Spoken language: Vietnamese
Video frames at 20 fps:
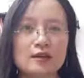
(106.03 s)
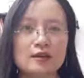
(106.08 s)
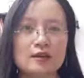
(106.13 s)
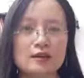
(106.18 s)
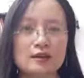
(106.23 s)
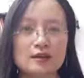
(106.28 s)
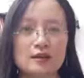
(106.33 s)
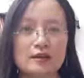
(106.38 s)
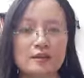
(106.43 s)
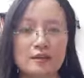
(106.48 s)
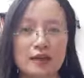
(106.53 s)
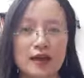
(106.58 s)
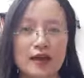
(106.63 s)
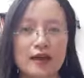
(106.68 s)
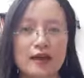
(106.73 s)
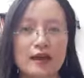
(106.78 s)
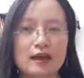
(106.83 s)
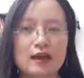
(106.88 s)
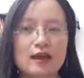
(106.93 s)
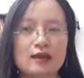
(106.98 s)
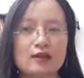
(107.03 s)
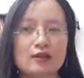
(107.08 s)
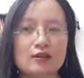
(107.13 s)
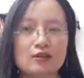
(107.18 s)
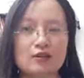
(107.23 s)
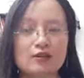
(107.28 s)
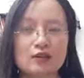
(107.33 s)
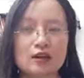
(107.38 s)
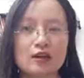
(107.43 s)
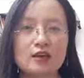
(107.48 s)
à, mà
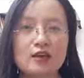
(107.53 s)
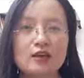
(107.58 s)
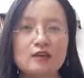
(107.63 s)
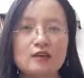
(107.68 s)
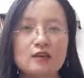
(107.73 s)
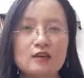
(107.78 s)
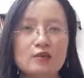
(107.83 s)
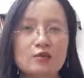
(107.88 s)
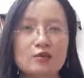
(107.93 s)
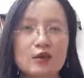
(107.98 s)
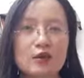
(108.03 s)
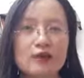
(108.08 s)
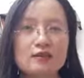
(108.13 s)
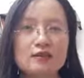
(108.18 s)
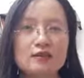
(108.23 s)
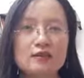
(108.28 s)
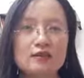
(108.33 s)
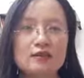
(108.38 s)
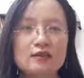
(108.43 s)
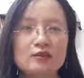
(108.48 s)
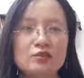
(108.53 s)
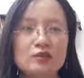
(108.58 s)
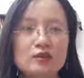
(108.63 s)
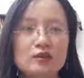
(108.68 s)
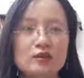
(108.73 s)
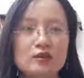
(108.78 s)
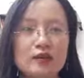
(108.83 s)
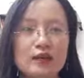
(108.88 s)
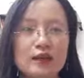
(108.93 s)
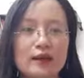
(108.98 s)
có thể liên quan đến cái
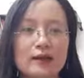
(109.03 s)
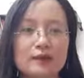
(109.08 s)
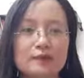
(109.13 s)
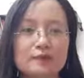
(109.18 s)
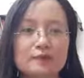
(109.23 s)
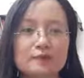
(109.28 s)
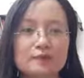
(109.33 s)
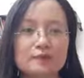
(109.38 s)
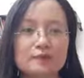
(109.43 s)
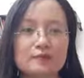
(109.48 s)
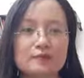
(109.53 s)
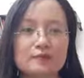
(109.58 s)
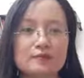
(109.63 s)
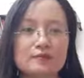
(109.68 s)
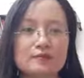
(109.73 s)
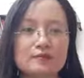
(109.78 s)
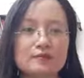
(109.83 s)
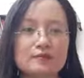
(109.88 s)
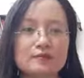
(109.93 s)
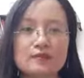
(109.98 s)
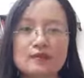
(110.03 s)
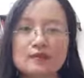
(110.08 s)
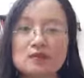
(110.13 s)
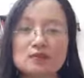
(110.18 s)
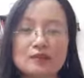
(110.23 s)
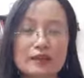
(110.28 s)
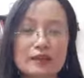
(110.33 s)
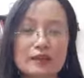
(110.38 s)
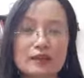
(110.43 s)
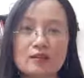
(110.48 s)
chuyện là
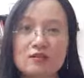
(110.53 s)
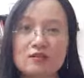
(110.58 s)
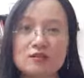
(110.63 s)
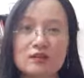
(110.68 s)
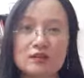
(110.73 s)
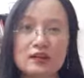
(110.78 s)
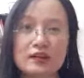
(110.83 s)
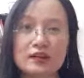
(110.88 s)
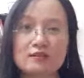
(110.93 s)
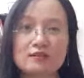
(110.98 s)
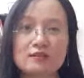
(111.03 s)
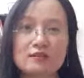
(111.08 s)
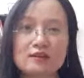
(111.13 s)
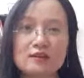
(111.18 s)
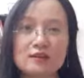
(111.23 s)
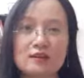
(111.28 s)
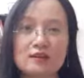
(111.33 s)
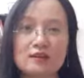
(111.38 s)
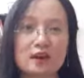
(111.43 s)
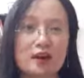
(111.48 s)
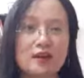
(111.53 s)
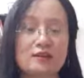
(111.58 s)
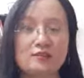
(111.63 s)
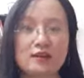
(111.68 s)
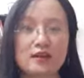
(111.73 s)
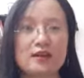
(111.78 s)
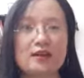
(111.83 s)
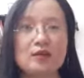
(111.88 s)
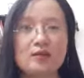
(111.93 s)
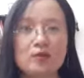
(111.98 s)
đứa trẻ có thể đang giận
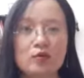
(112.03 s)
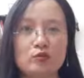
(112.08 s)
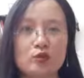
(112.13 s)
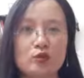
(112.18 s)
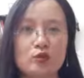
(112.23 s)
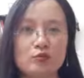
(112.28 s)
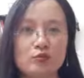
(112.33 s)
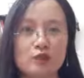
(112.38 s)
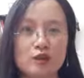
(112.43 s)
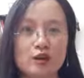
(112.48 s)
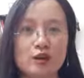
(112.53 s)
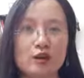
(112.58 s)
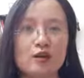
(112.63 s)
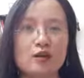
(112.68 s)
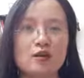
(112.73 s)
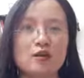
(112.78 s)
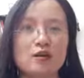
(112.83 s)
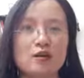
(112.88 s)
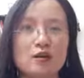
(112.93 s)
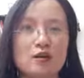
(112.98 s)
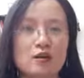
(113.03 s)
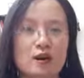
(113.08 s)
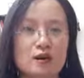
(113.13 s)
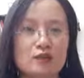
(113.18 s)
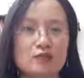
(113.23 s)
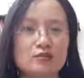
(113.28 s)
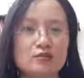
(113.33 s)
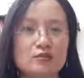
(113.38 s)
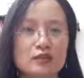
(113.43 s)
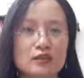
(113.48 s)
mẹ một điều gì đó
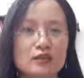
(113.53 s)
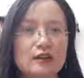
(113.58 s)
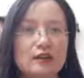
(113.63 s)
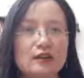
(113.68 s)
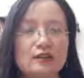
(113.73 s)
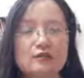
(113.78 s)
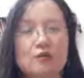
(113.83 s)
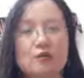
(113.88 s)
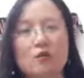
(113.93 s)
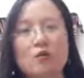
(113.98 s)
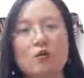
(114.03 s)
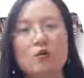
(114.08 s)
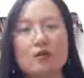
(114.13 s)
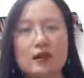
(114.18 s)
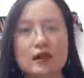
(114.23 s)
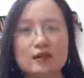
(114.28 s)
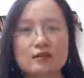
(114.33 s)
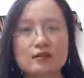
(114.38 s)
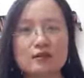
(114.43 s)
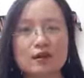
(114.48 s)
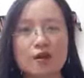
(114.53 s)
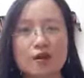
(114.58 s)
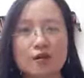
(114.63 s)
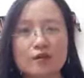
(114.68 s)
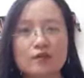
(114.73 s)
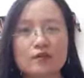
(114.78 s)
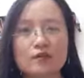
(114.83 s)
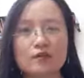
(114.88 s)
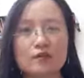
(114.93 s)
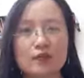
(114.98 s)
hoặc đứa trẻ đang cố gắng
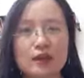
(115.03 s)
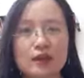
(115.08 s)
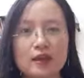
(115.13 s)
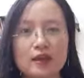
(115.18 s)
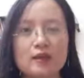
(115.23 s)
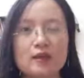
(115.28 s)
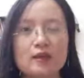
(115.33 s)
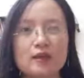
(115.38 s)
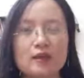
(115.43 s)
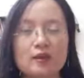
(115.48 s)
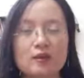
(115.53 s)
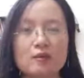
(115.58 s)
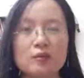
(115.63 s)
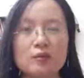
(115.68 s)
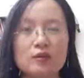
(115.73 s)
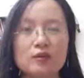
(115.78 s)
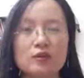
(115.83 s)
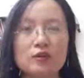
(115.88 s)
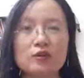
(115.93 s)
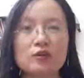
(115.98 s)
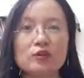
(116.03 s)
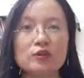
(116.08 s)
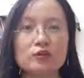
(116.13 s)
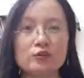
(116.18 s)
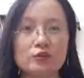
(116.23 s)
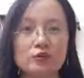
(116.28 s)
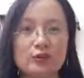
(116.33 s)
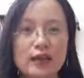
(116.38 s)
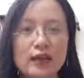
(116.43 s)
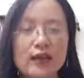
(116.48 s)
nói với mẹ một cái
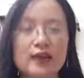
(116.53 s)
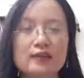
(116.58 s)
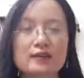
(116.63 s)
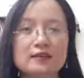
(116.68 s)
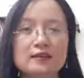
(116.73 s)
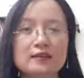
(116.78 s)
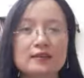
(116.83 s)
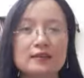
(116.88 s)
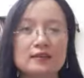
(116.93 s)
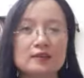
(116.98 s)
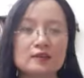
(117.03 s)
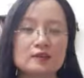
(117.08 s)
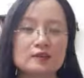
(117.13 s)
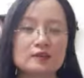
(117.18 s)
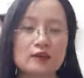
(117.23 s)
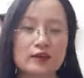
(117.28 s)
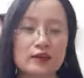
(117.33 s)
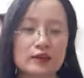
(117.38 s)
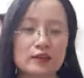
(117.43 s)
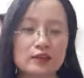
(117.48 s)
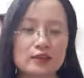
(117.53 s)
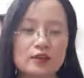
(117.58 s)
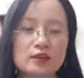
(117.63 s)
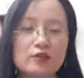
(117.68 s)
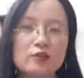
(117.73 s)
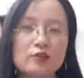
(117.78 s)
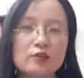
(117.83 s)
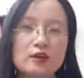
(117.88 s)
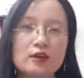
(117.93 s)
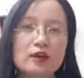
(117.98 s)
điều khác và
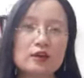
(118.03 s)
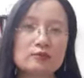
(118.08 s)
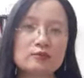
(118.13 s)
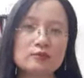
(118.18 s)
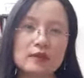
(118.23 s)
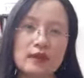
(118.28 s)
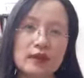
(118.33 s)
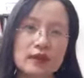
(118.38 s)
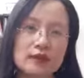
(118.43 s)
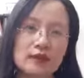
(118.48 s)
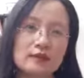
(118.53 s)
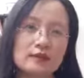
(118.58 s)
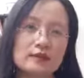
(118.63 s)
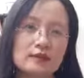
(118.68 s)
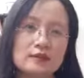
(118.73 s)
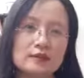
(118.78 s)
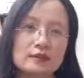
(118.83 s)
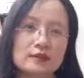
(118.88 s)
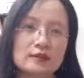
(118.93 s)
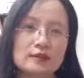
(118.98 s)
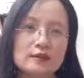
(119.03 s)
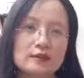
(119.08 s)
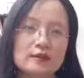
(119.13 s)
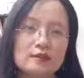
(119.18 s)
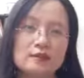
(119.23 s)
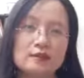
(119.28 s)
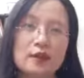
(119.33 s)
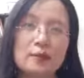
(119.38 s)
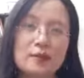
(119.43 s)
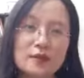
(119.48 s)
nhiều cái học giả À,
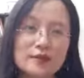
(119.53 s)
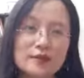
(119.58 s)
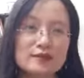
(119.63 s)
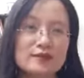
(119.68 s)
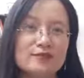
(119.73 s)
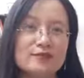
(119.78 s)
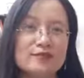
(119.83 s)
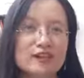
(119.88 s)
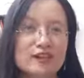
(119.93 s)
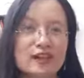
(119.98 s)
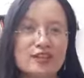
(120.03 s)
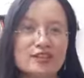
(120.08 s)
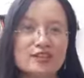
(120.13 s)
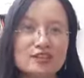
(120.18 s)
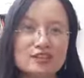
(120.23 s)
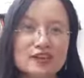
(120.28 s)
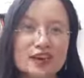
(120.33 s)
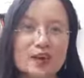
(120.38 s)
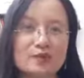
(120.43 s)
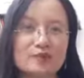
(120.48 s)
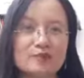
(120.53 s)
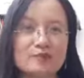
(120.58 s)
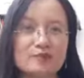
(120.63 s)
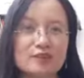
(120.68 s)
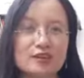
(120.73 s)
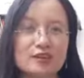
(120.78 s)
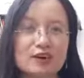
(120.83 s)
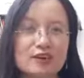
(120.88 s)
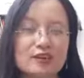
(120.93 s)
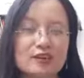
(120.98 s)
tâm lý và cả triết học
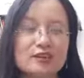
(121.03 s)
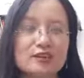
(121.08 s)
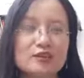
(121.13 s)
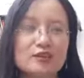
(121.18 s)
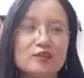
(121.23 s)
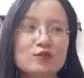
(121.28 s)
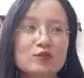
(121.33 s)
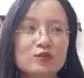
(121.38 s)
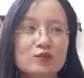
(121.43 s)
có nghiên cứu